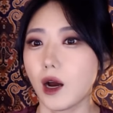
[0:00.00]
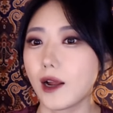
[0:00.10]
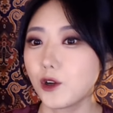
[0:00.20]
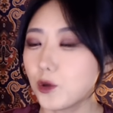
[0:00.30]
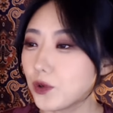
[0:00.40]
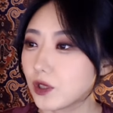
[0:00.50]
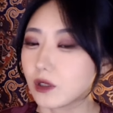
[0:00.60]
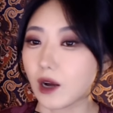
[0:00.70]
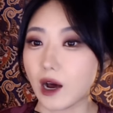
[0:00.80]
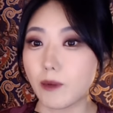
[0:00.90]
알고 보니
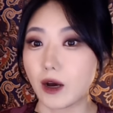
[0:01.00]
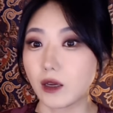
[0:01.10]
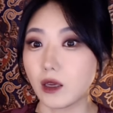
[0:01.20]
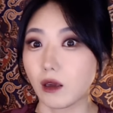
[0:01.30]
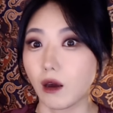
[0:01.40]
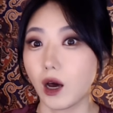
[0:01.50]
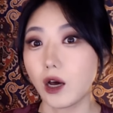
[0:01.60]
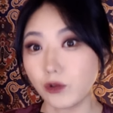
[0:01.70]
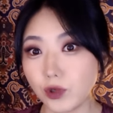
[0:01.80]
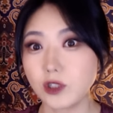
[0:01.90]
그 가방이
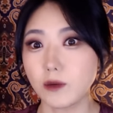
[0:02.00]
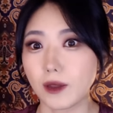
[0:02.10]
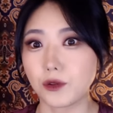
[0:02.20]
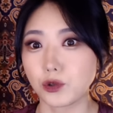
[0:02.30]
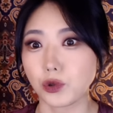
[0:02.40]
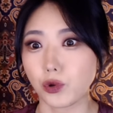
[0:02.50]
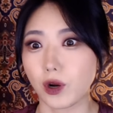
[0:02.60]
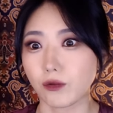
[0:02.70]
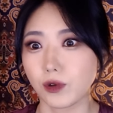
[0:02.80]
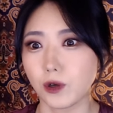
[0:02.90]
한국에서
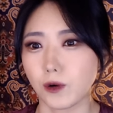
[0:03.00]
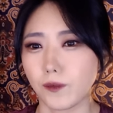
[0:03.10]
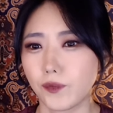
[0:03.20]
만들어졌더라고요.